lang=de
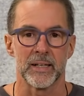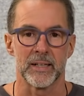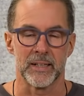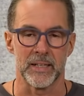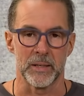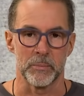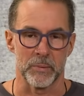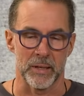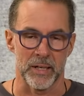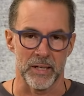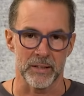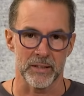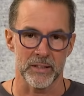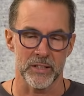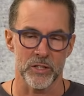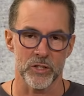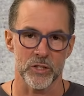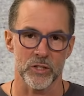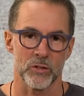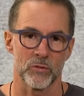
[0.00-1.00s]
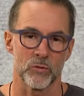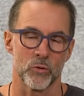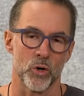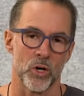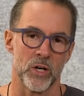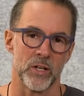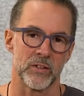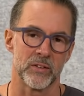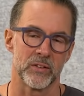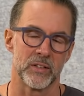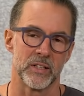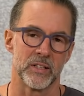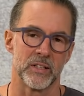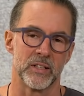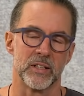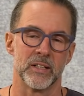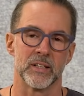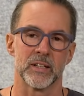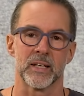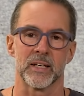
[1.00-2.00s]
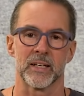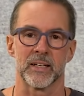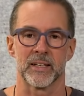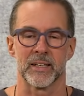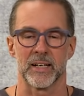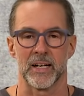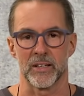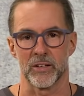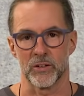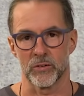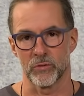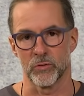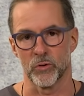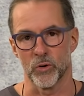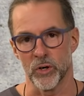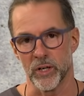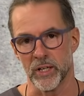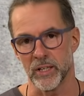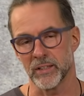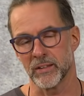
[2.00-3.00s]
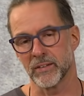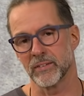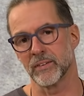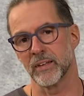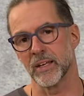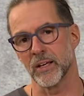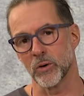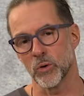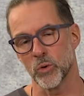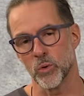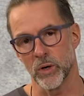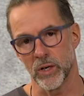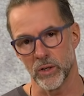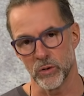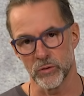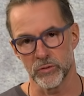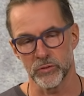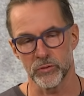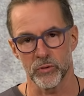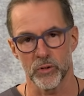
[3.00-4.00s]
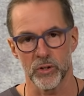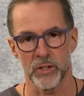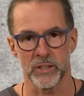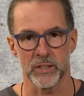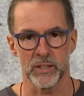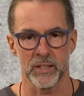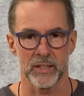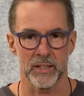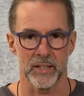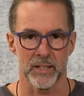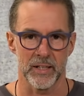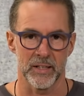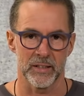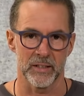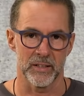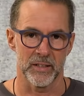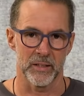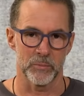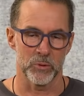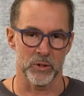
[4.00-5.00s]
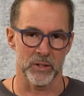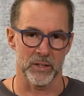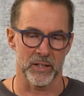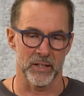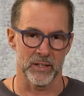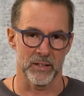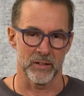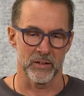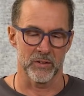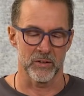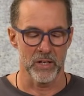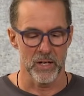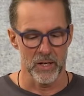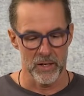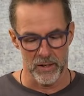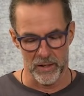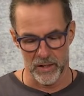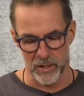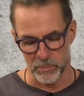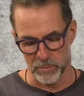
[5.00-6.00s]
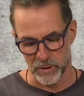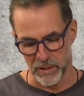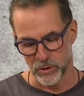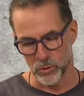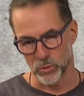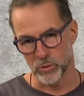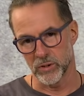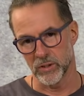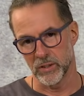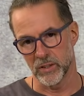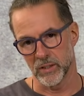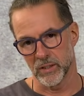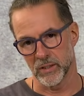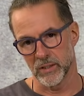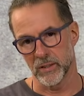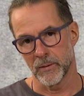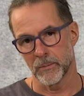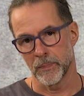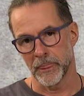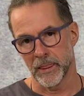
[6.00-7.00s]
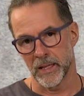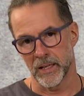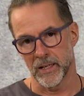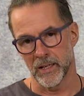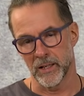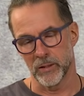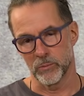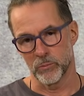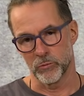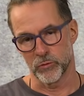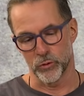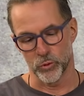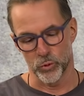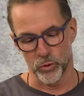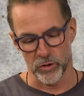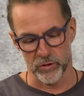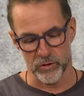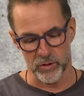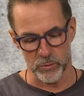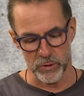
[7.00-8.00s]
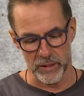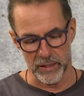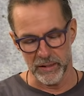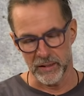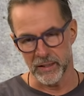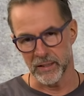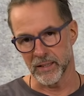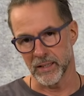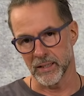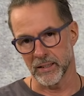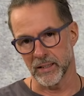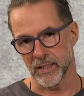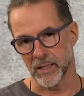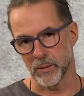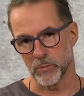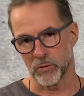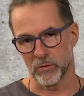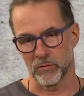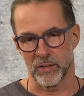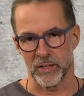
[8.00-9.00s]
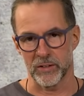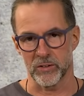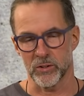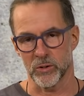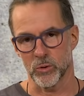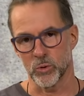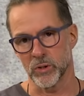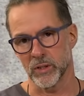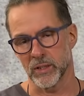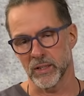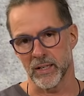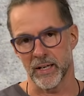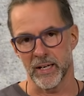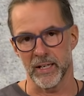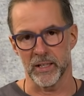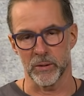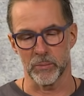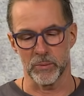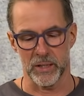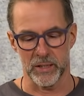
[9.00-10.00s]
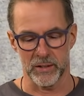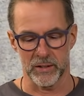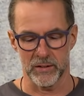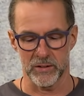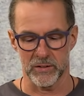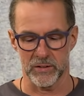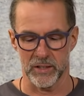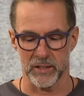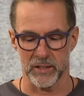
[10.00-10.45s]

Klimatisch wollen es die Tiere ganz feucht, sehr hohe Luftfeuchtigkeit. Ne? Man kann das äh, bei Jungtieren, äh, früher sind wir hingegangen, haben Wasser unten reingemacht ins